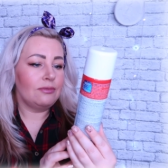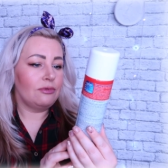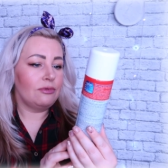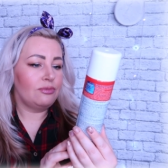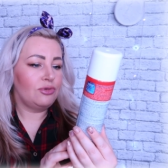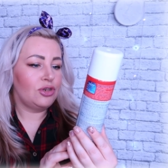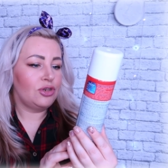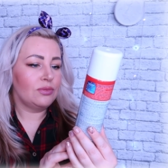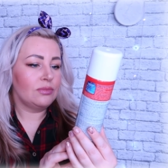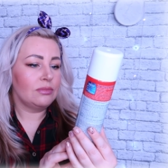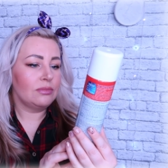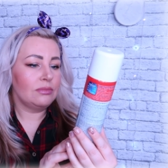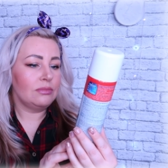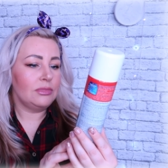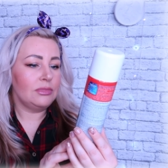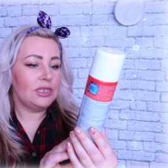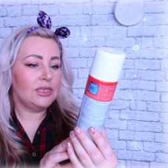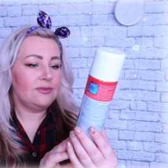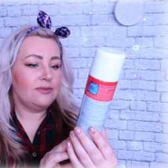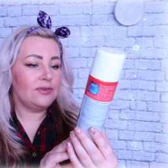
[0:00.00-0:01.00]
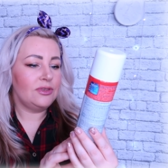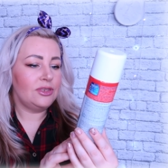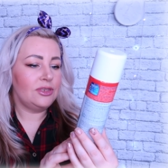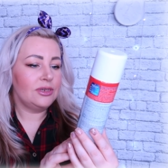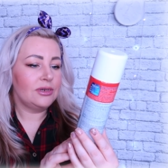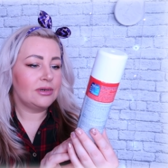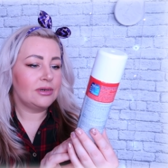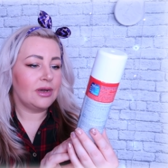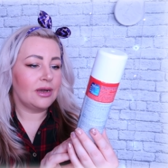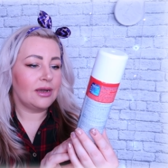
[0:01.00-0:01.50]
В общем,
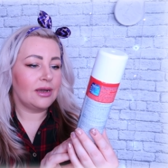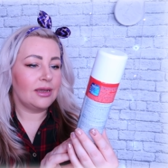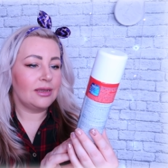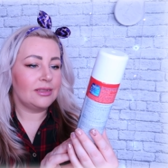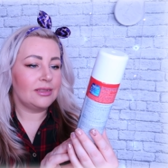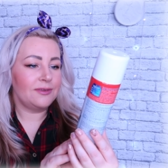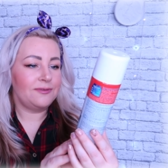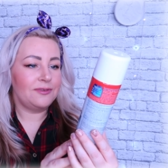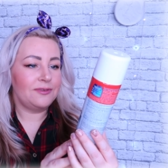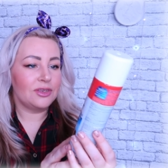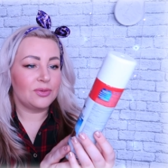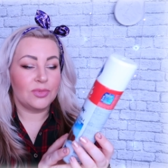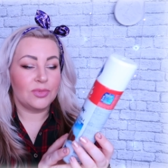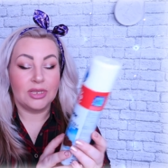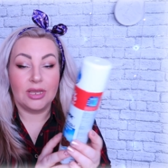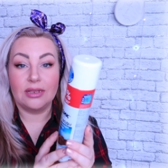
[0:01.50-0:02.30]
DVD какая-то фирма,